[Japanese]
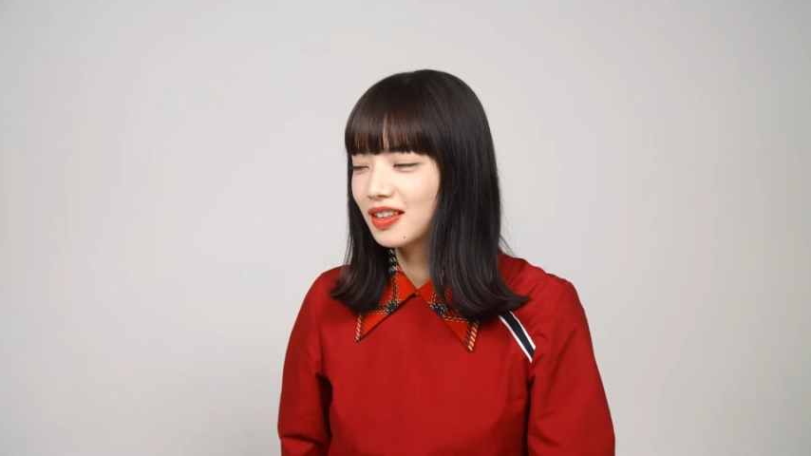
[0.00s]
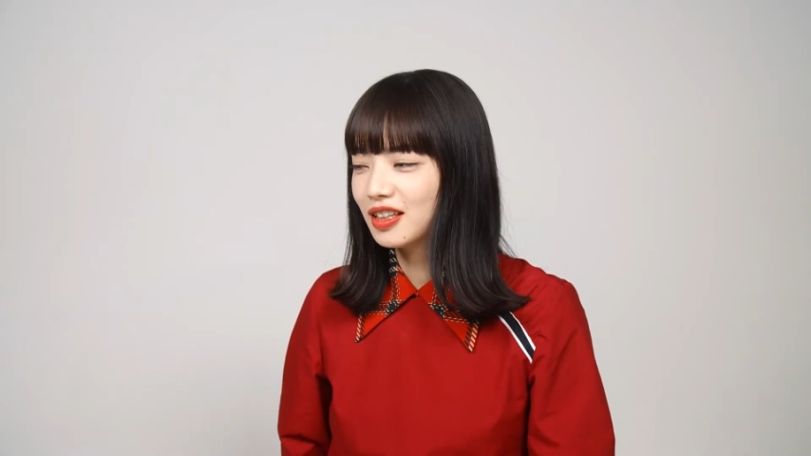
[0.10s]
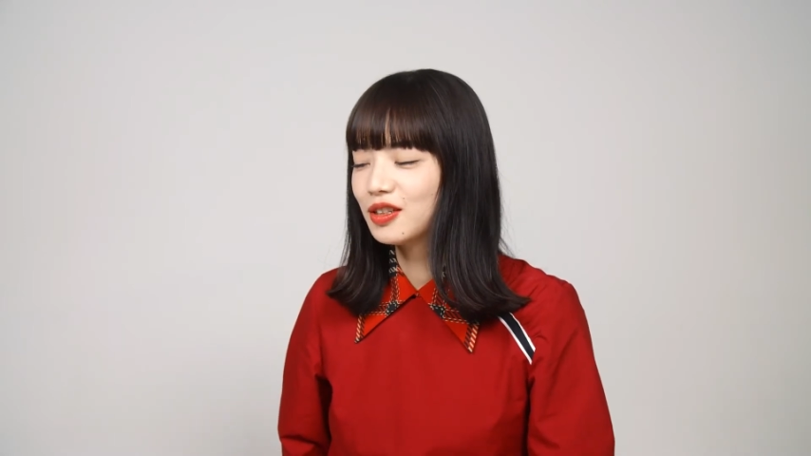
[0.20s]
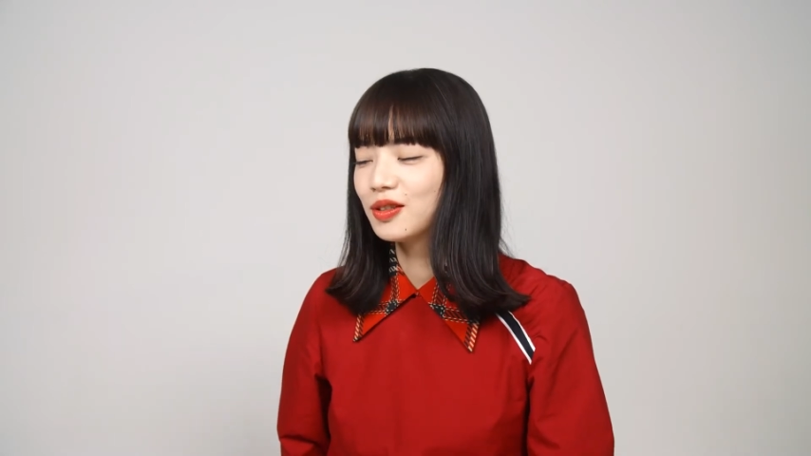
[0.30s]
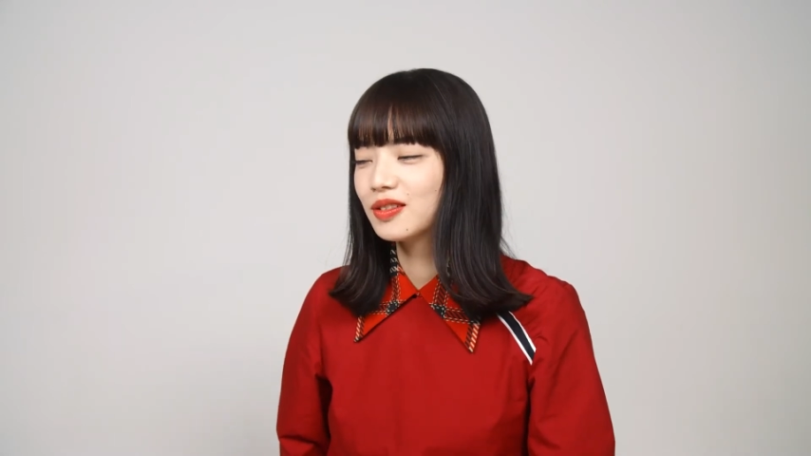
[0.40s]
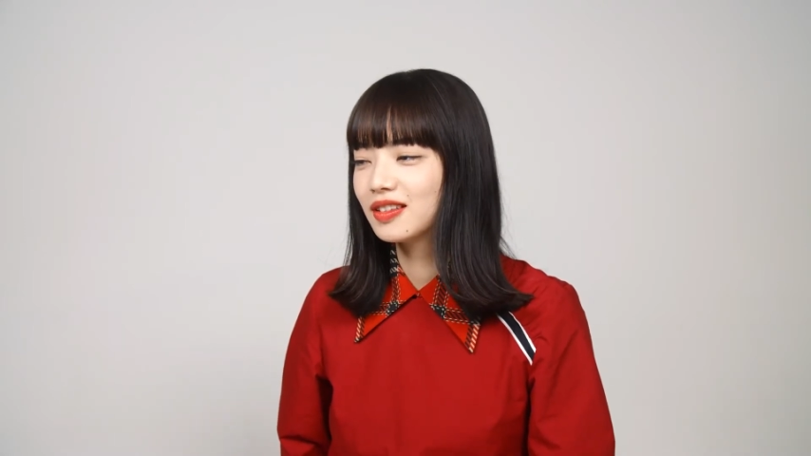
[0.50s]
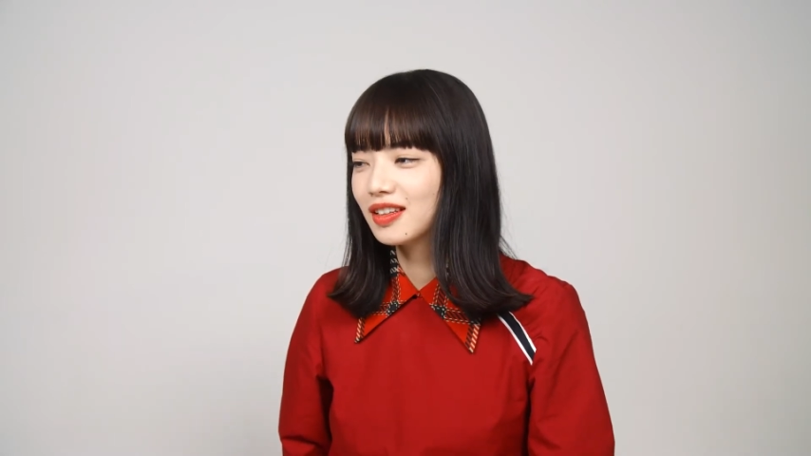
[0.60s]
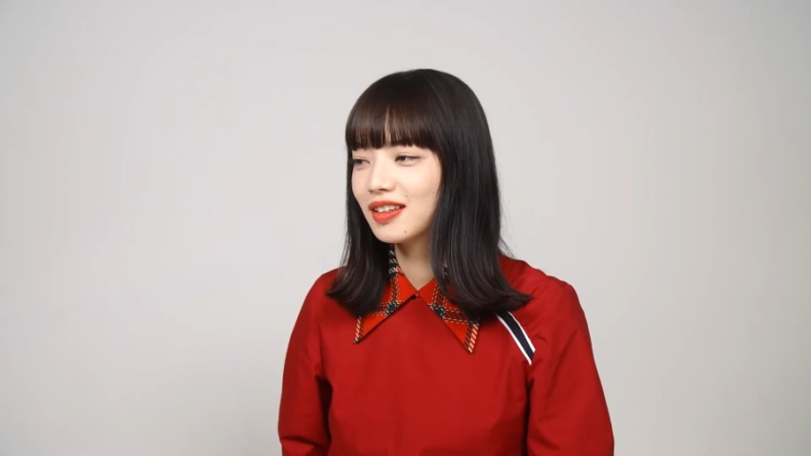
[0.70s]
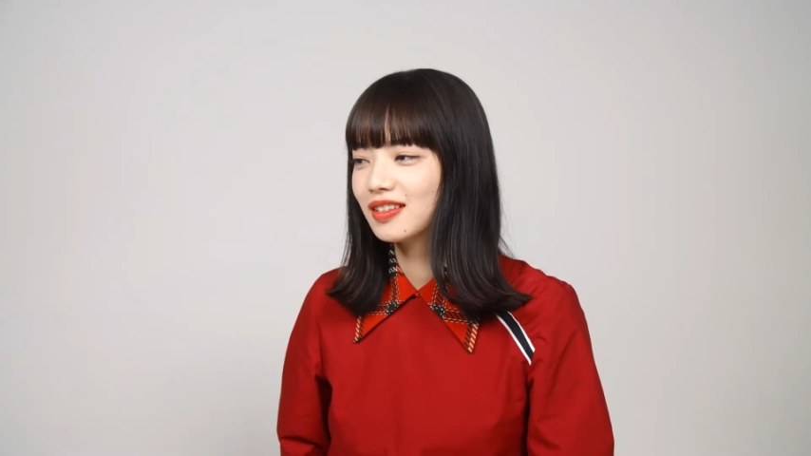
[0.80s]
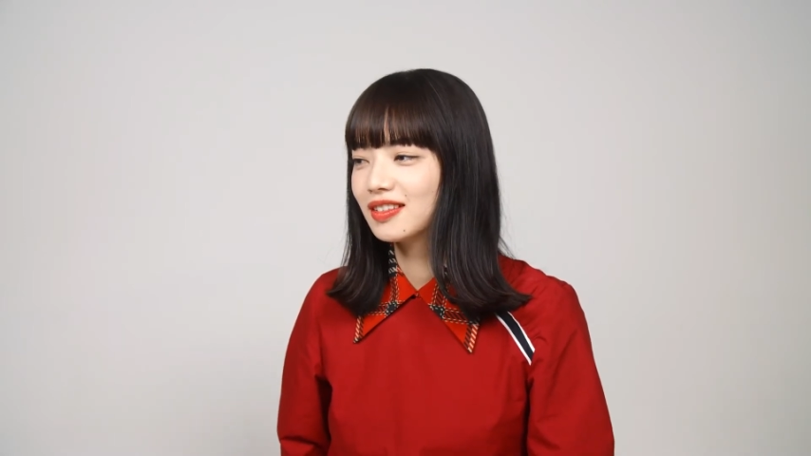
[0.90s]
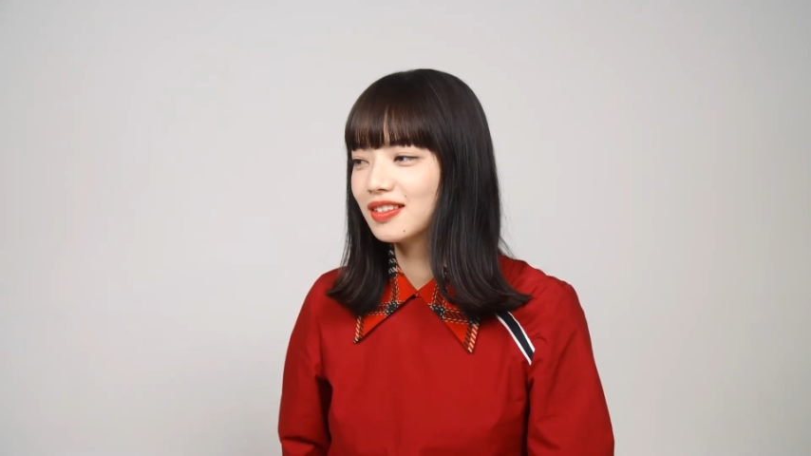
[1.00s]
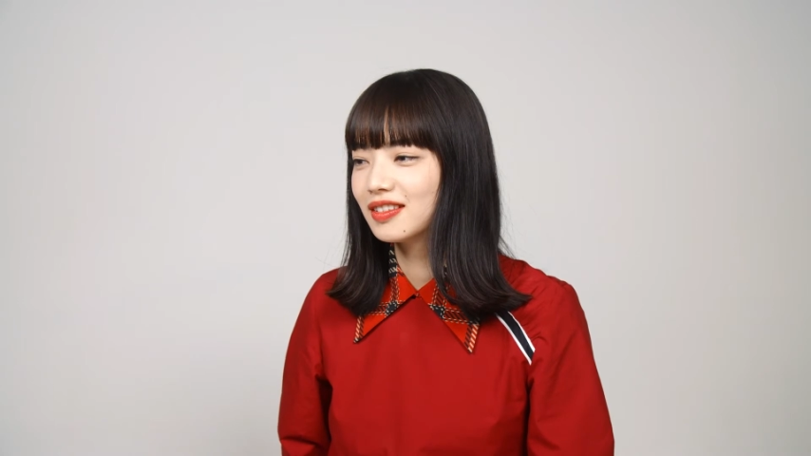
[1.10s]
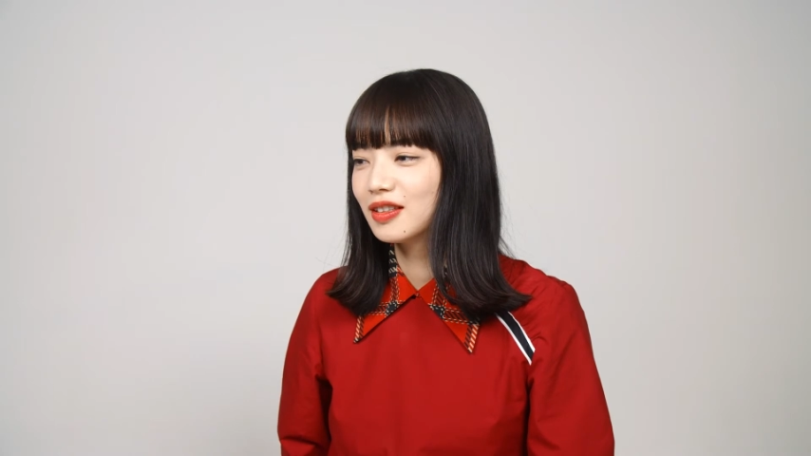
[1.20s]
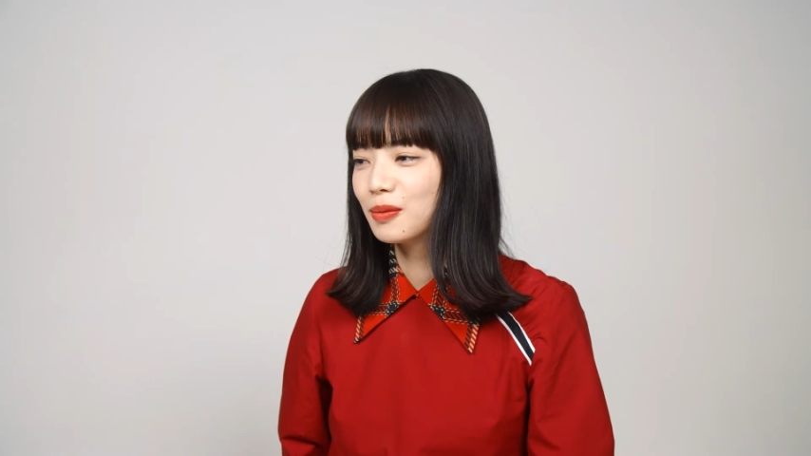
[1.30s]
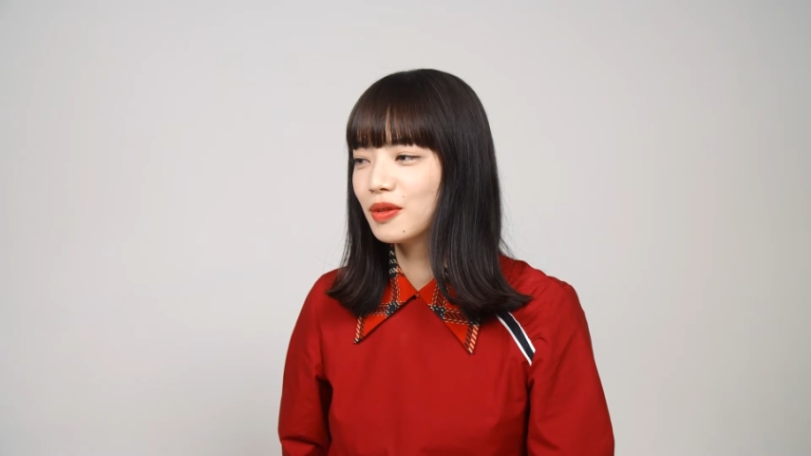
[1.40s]
一瞬で
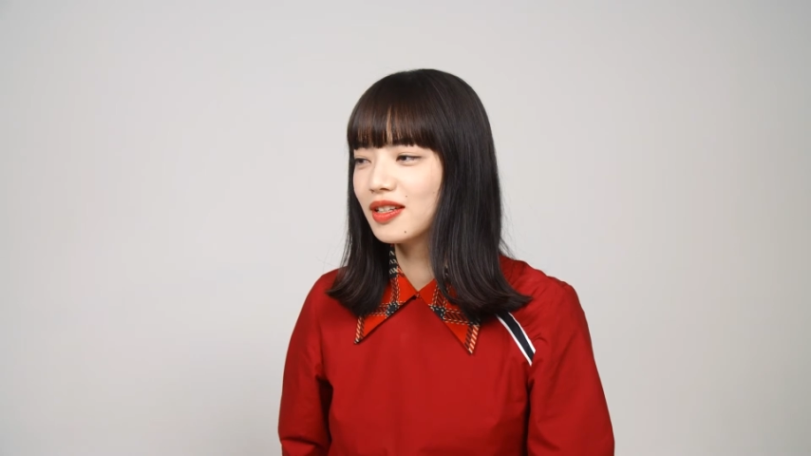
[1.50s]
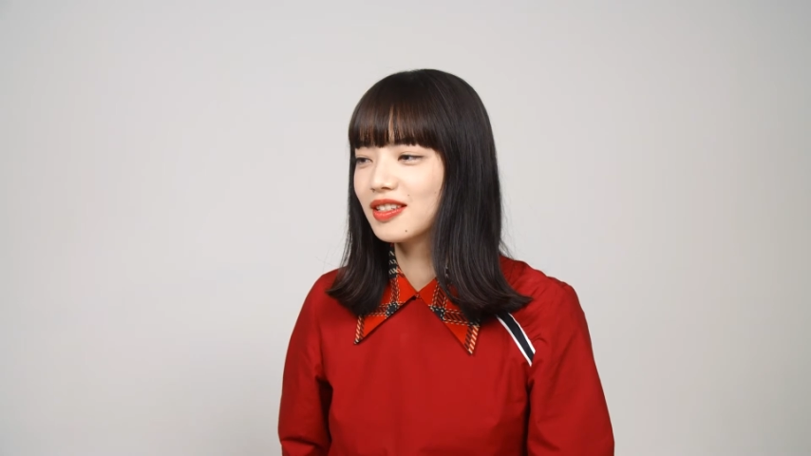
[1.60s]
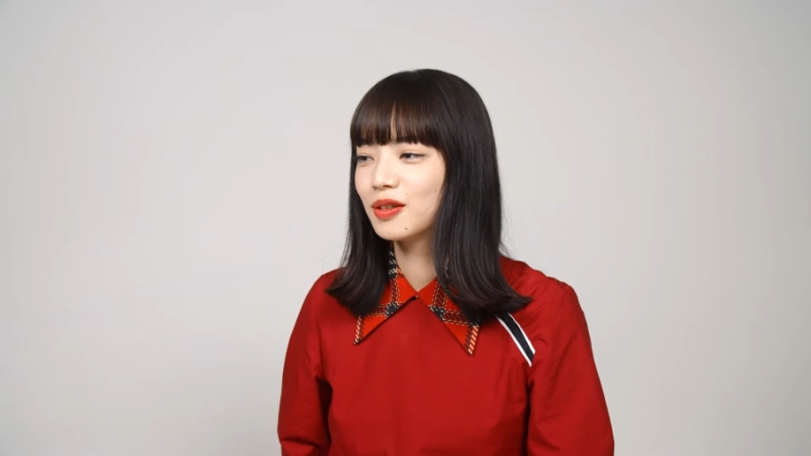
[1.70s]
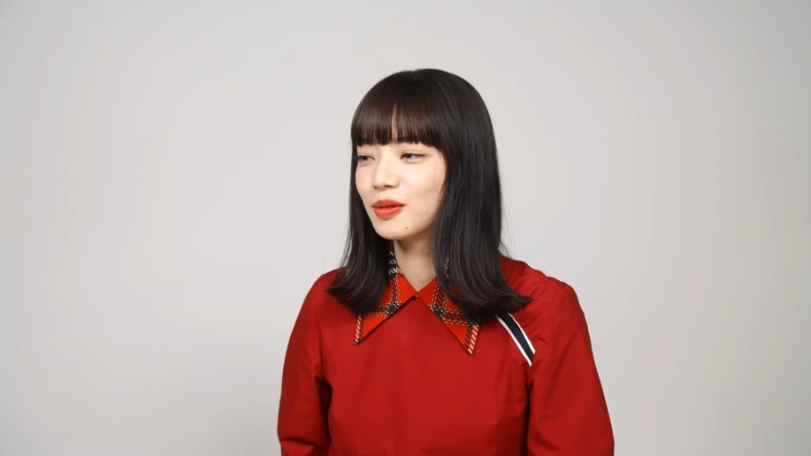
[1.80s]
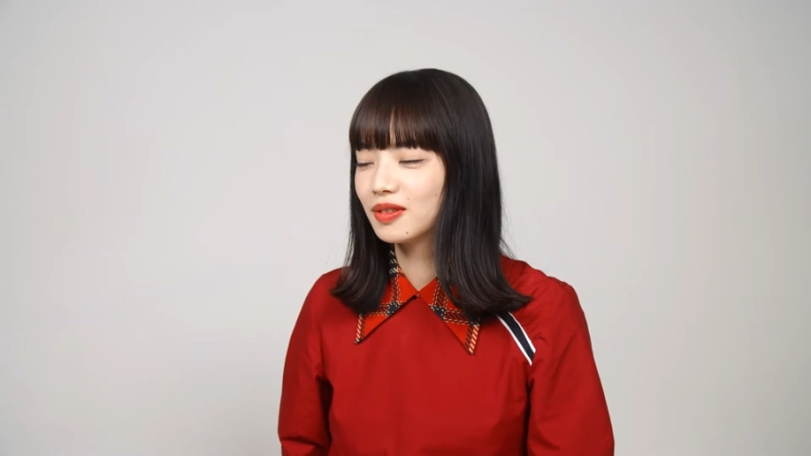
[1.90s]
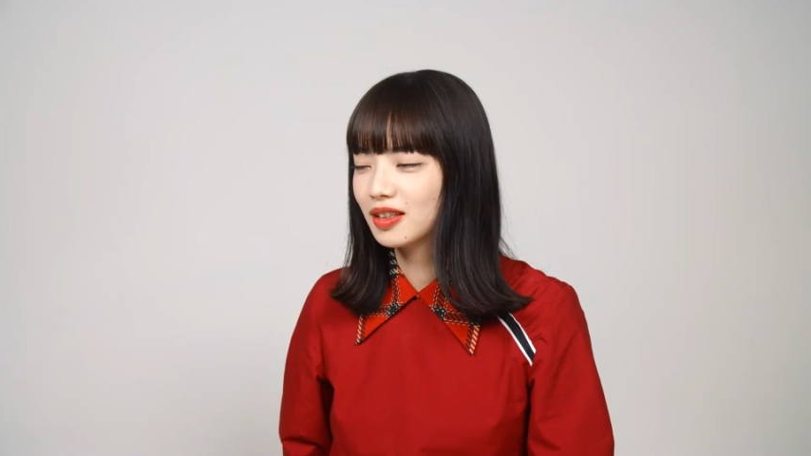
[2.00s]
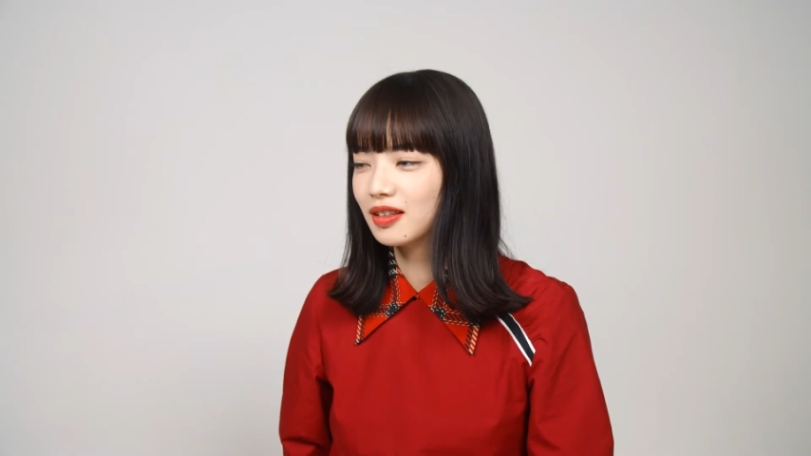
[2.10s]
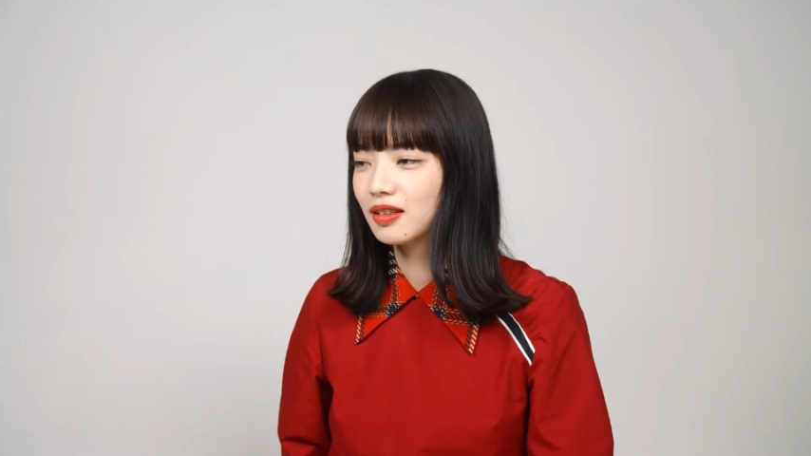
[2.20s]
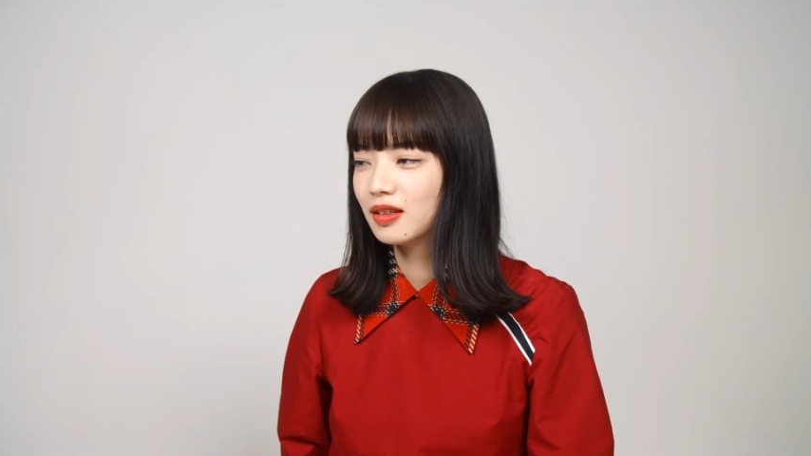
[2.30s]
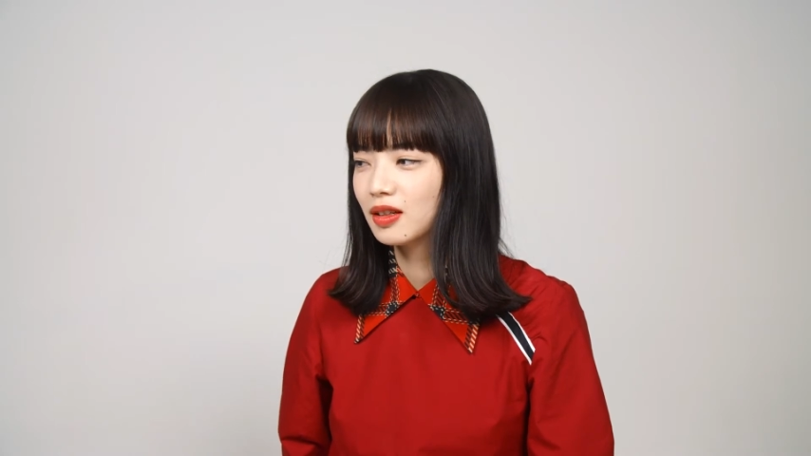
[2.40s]
眠れちゃうので